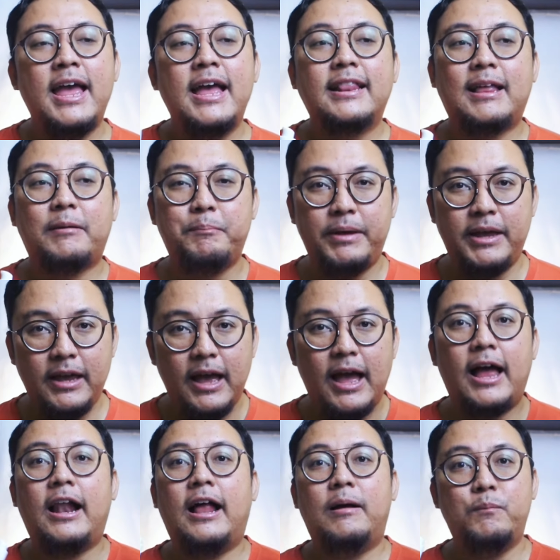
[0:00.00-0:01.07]
tapi
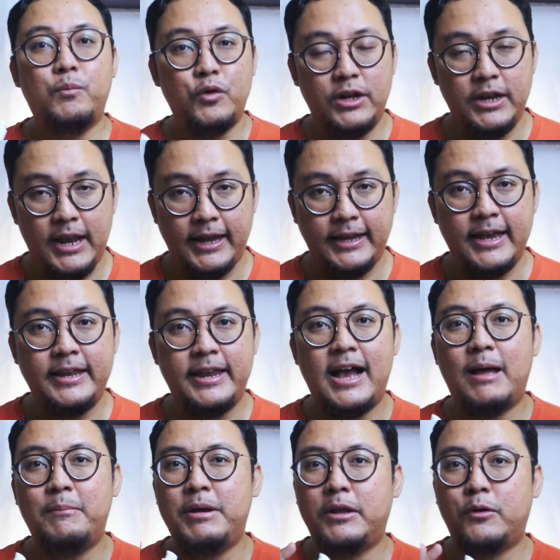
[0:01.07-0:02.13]
alhamdulillahnya dia
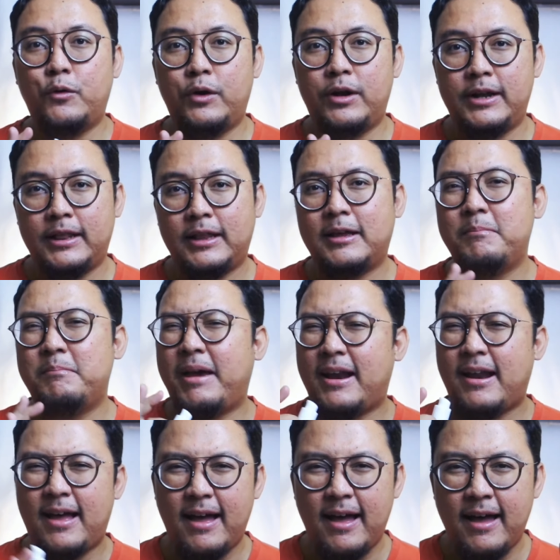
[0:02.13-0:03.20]
nggak bikin kulit
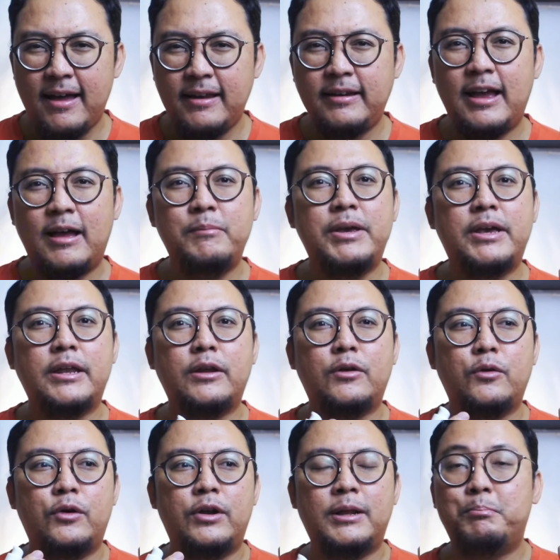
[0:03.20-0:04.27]
kemerahan, nggak bikin
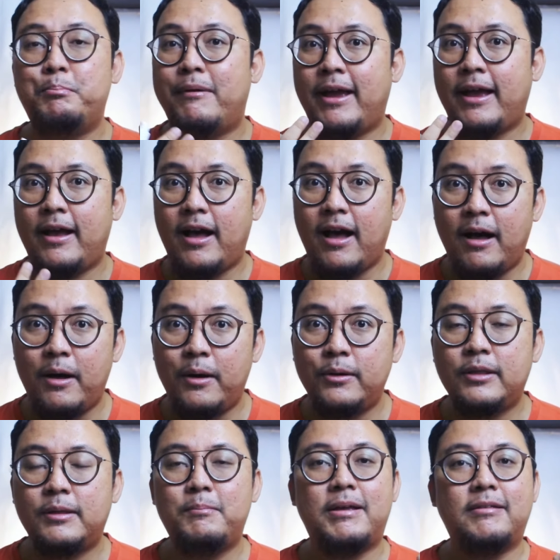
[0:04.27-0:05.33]
kulit
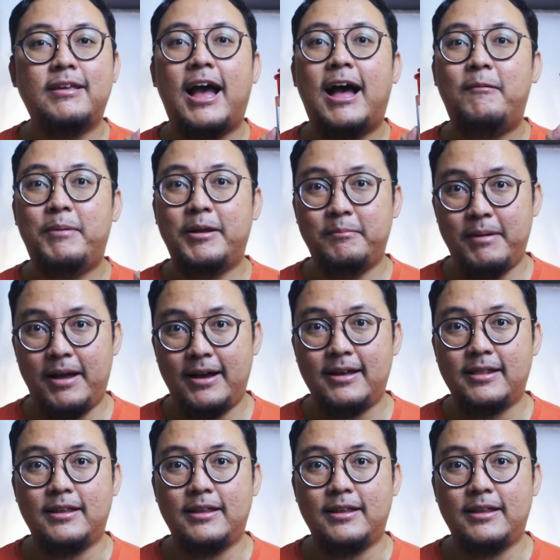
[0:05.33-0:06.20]
breakout, masih aman banget